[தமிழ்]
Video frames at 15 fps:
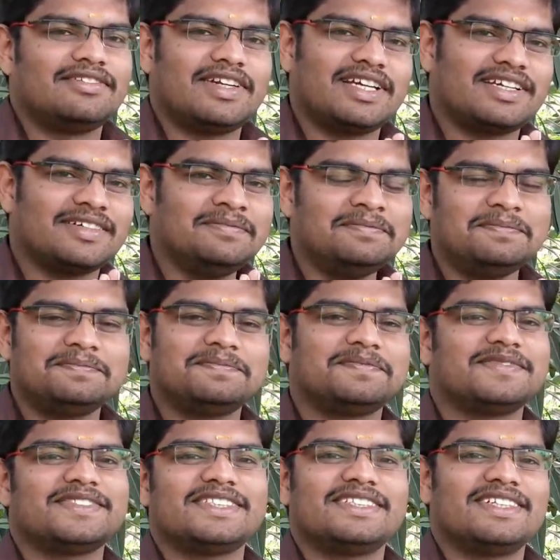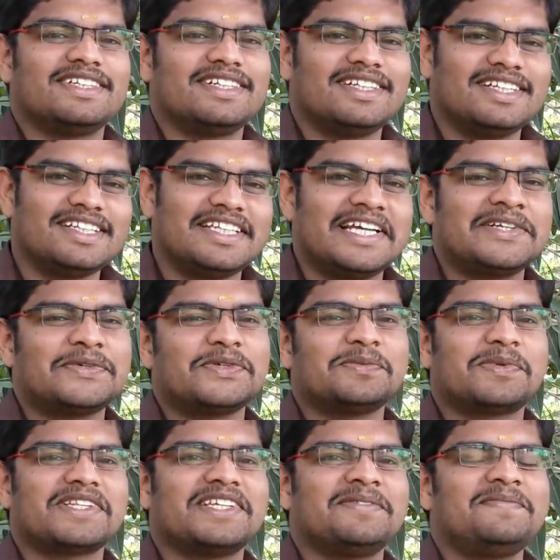வணக்கம் இது தேன் குடு
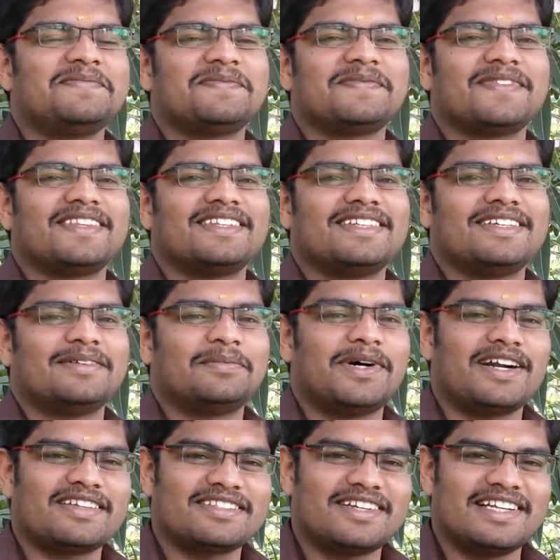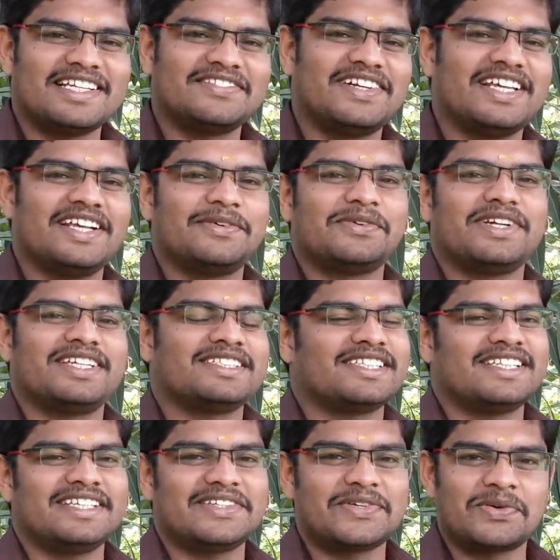பிரதீப் பாடசாலையின் வழியே உங்களை
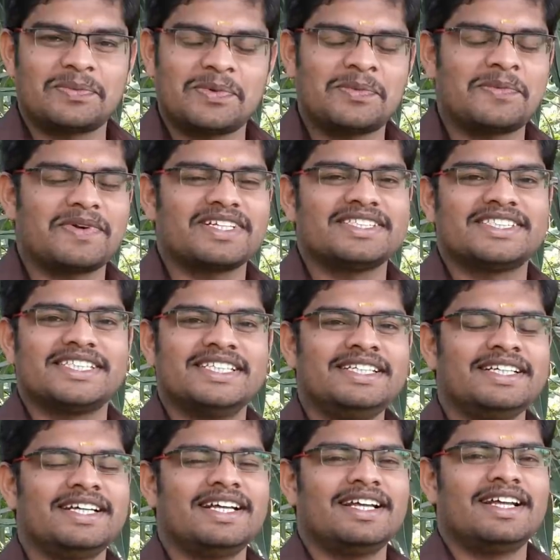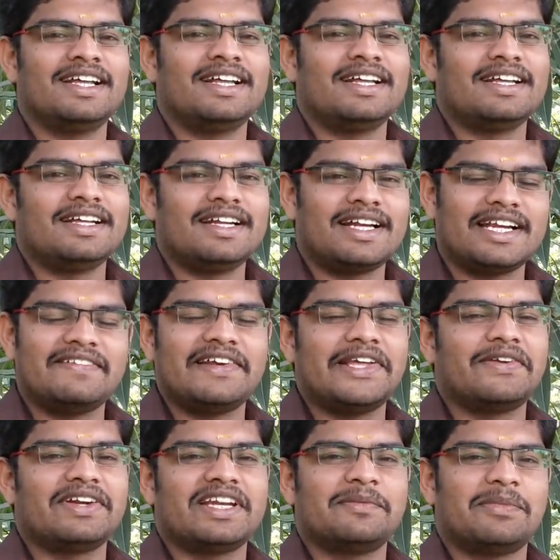சந்திக்கிறது ரொம்ப மகிழ்ச்சி இன்றைய
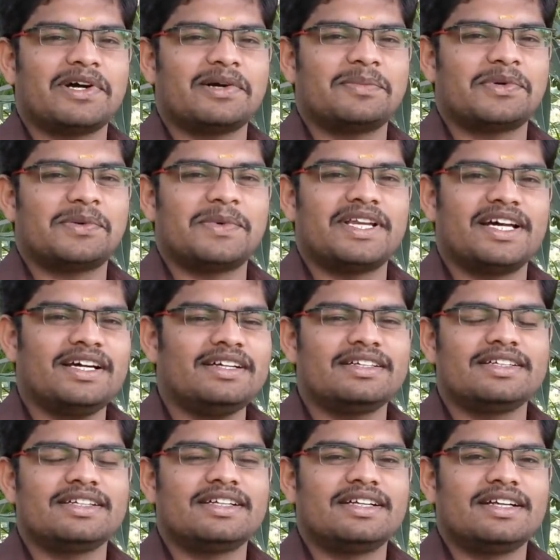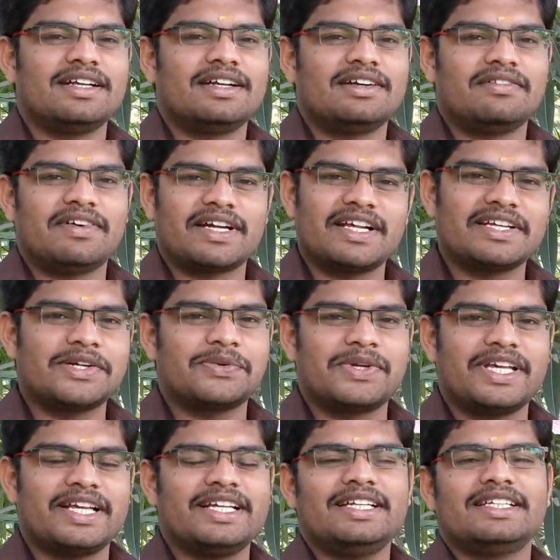வீடியோவில் என்ன பார்க்க போகிறோம் அப்படின்னா வர
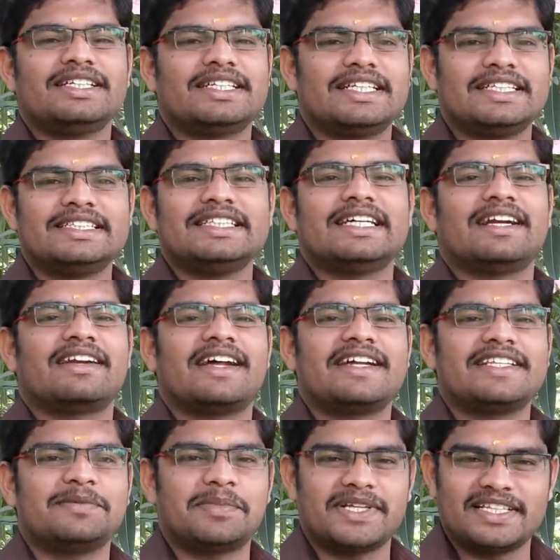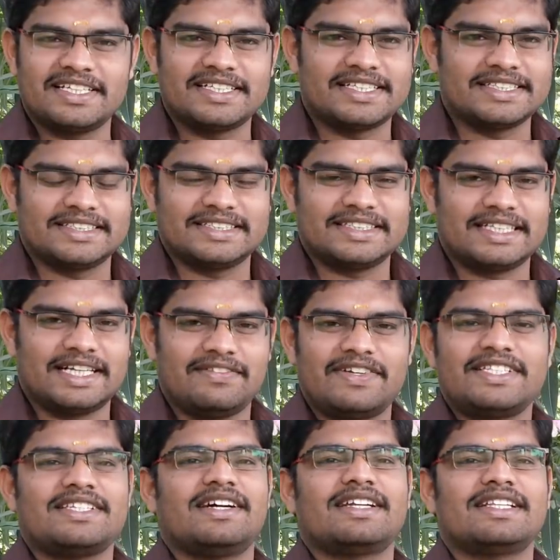இருக்கக்கூடிய டெட் ரெண்டாயிரத்தி பதினெட்டு
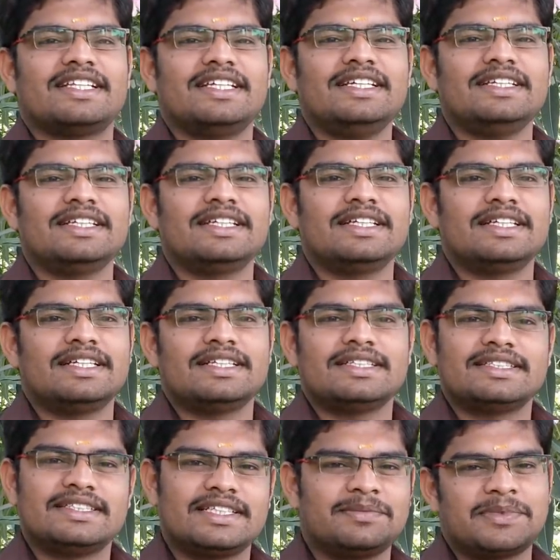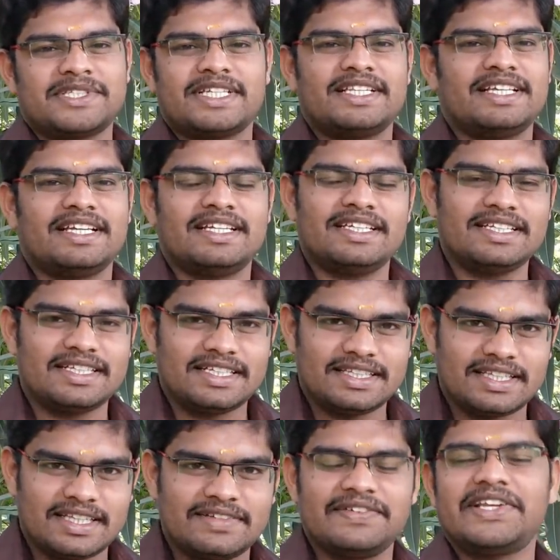அவை சார்ந்த சிறப்பு செய்திகளை
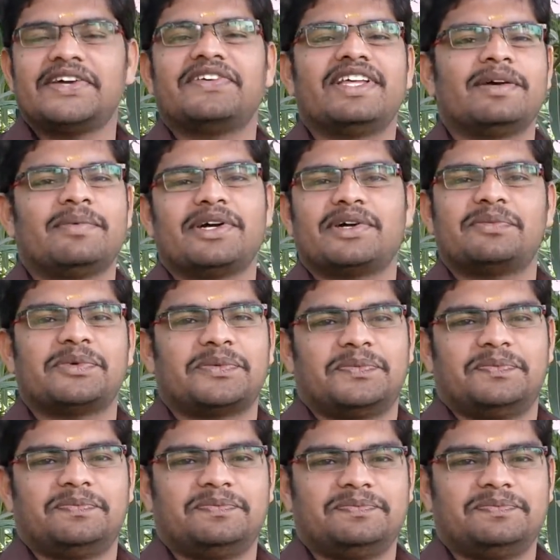இந்த வீடியோ வழியாக பார்க்க போகிறோம்